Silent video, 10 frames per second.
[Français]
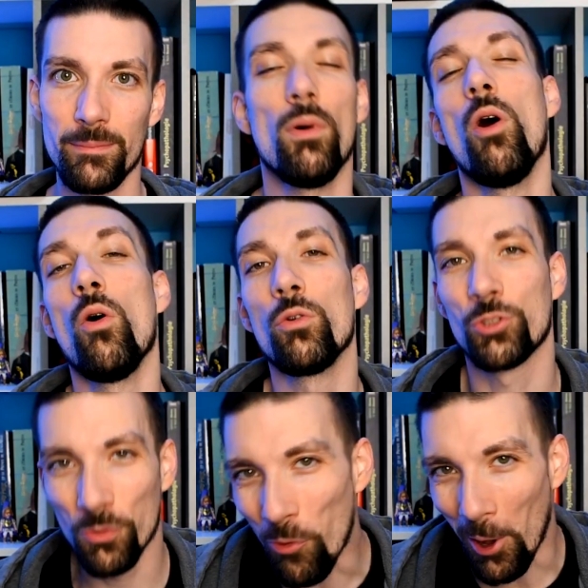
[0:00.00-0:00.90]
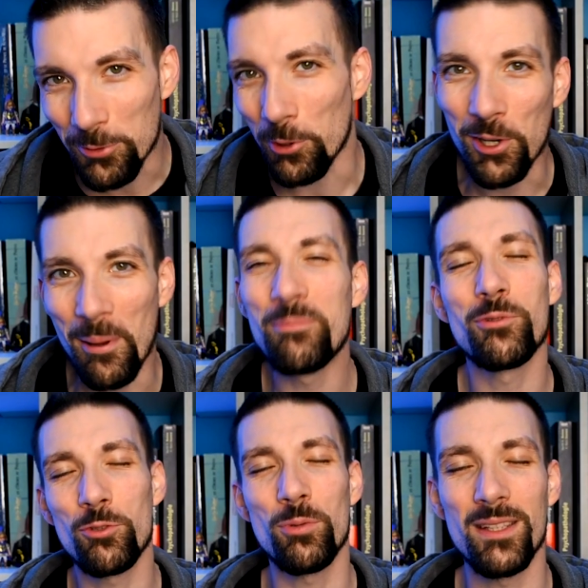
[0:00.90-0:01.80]
Bon, je vous rassure quand même
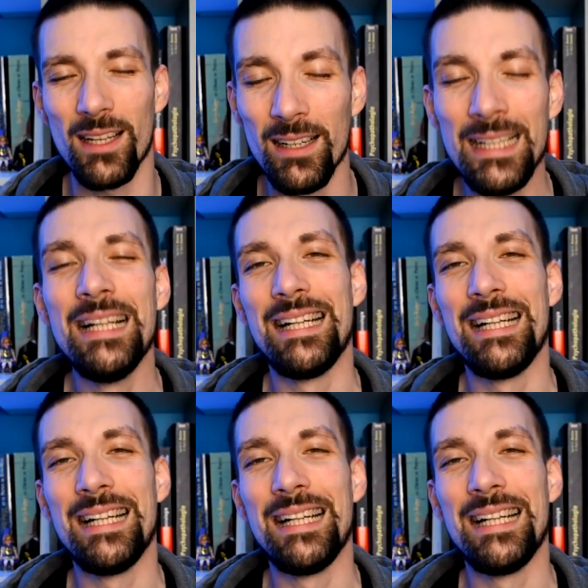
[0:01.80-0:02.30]
tout de suite, hein.